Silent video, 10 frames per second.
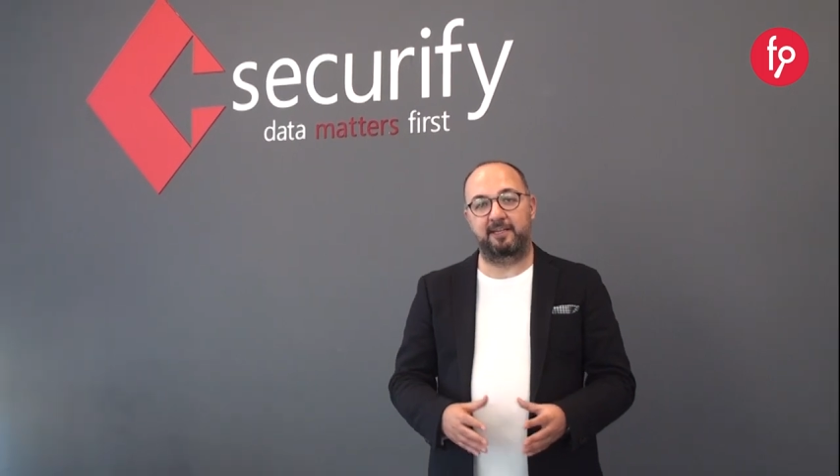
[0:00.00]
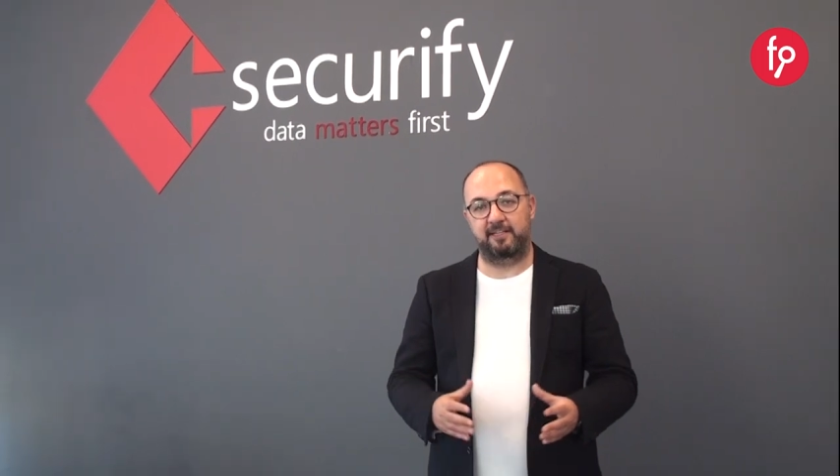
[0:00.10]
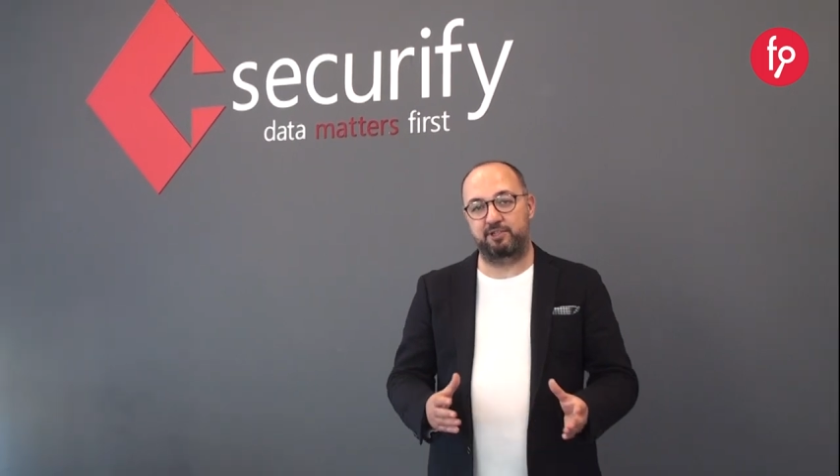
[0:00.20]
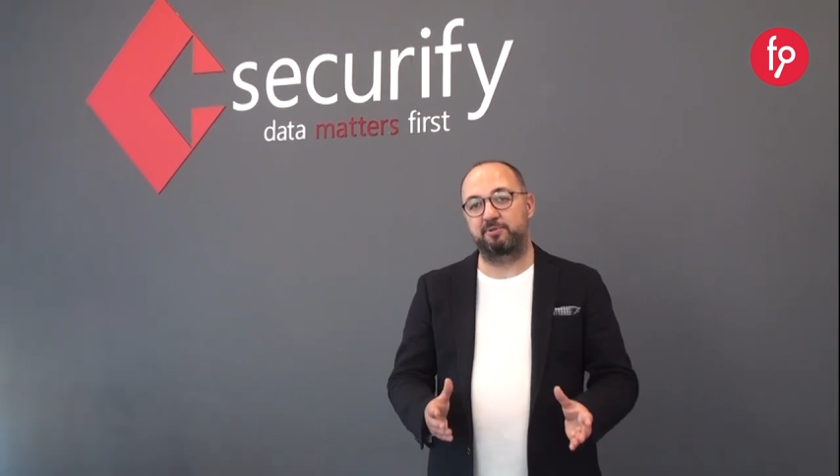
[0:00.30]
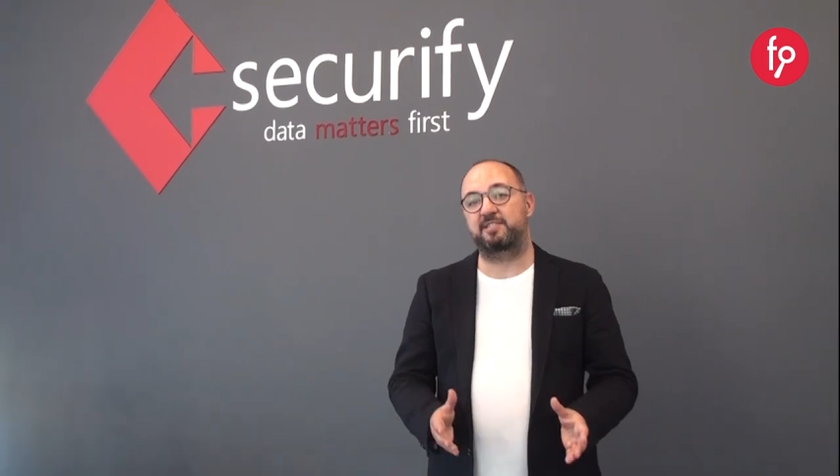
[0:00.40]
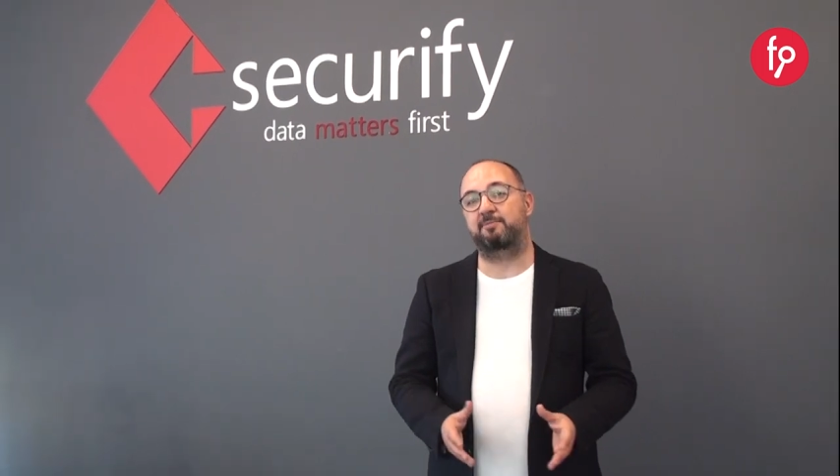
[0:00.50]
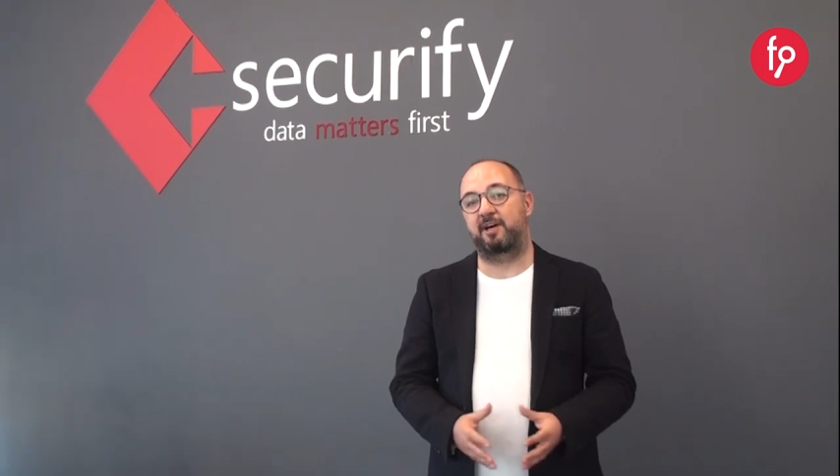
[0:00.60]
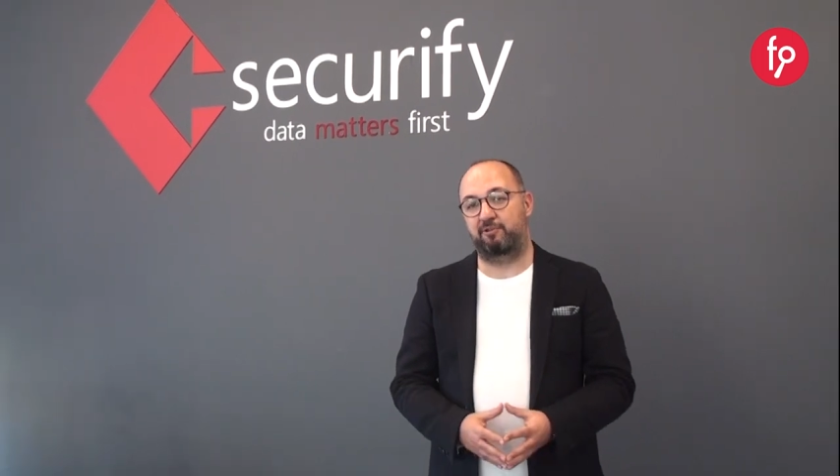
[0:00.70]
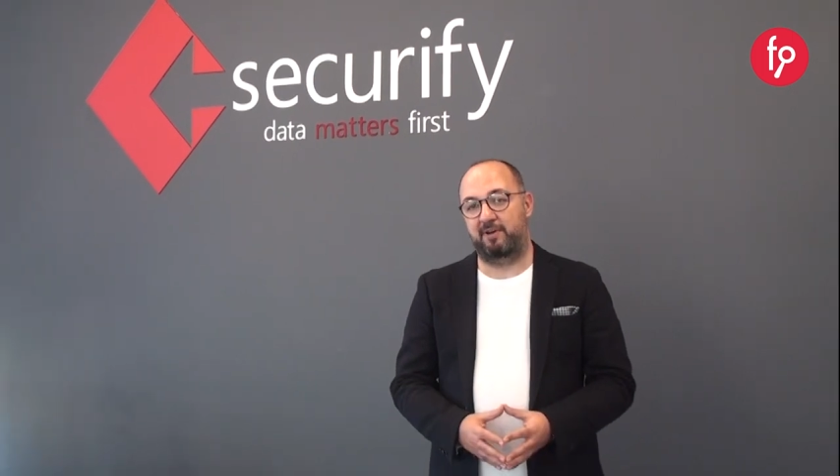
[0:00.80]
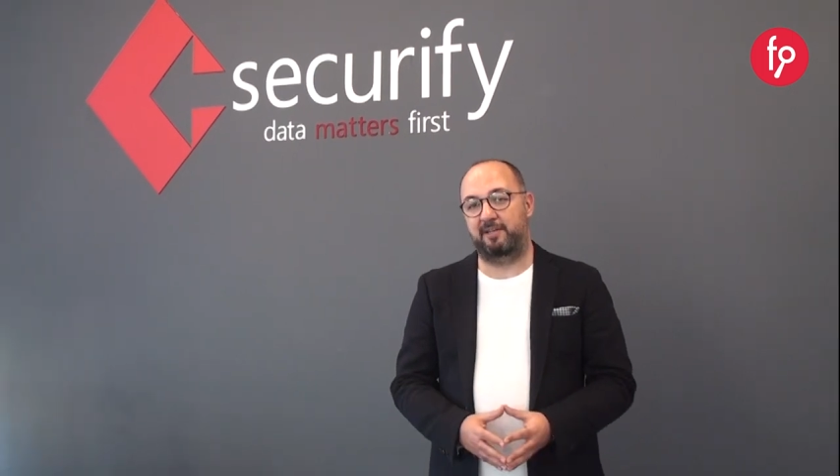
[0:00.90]
gelişmiş
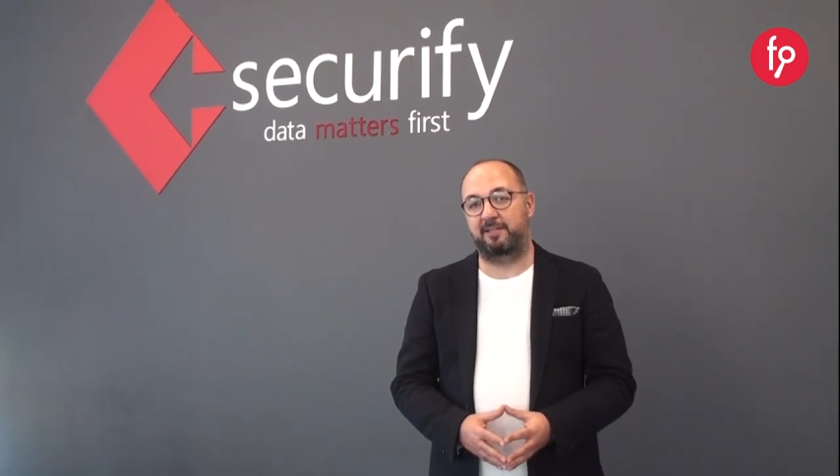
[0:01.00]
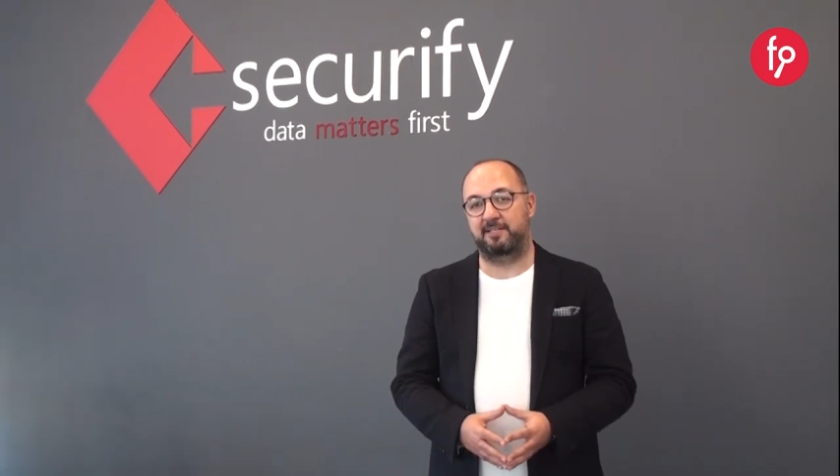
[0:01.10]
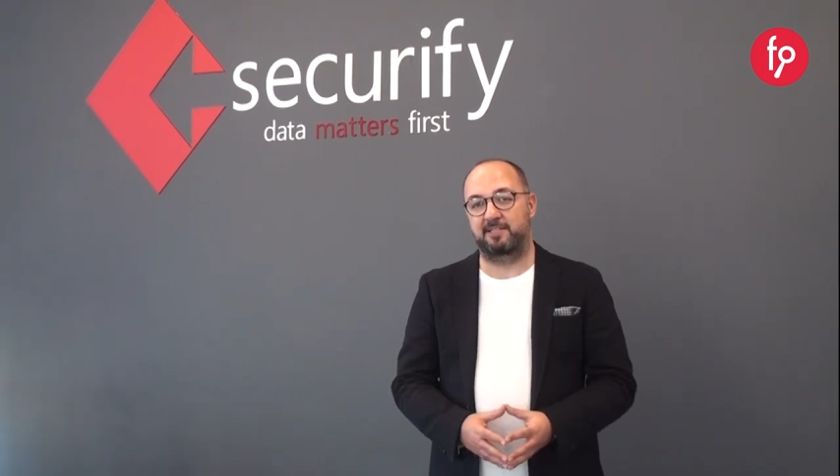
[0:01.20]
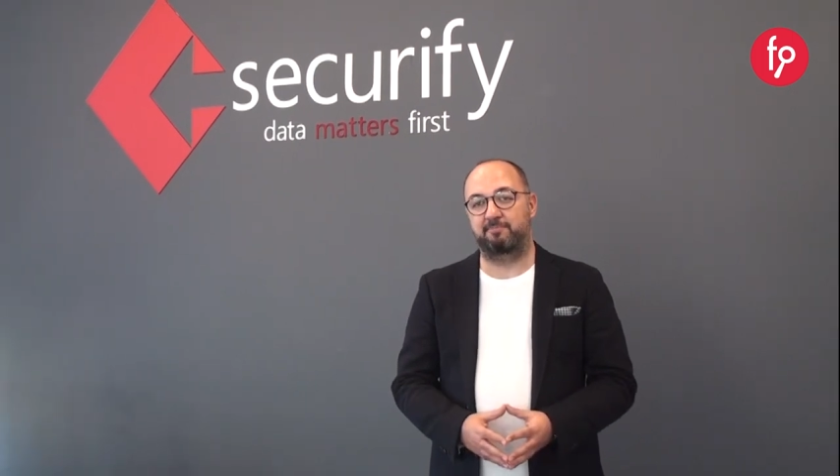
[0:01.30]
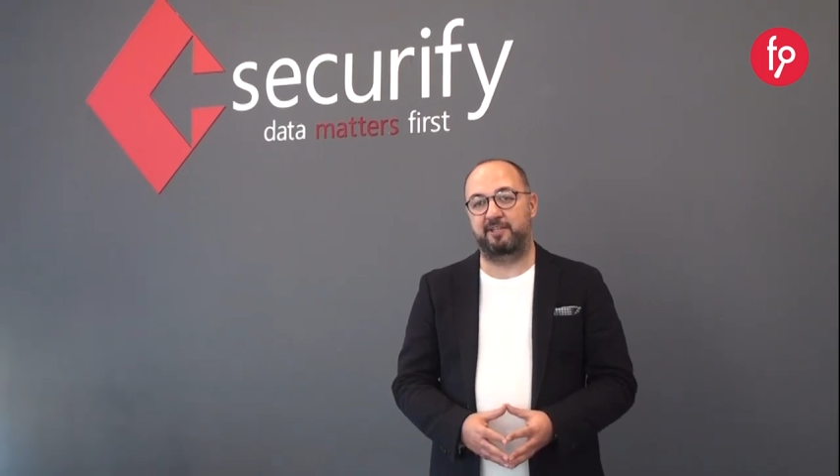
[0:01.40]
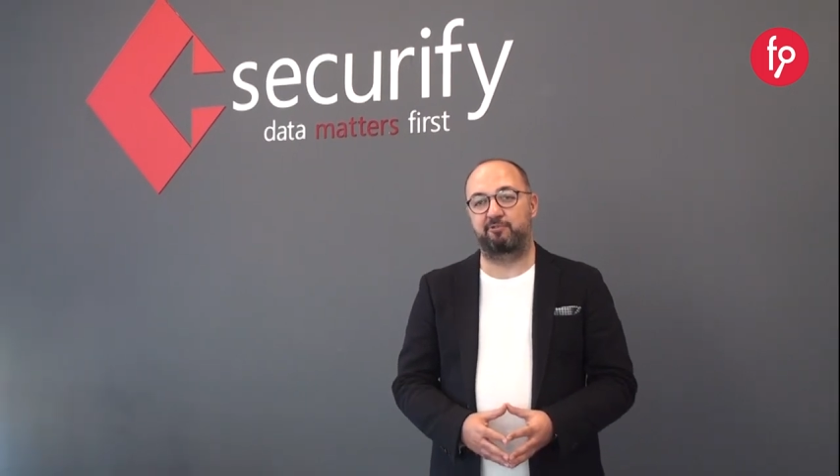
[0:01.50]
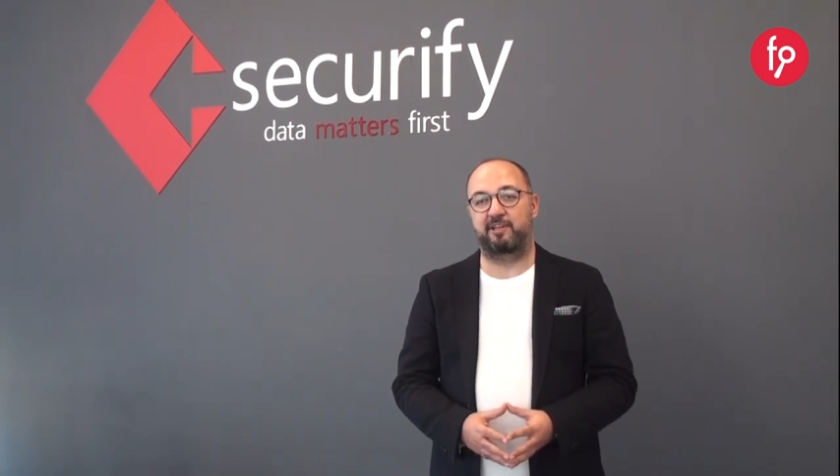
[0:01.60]
siber güvenlik yazılımları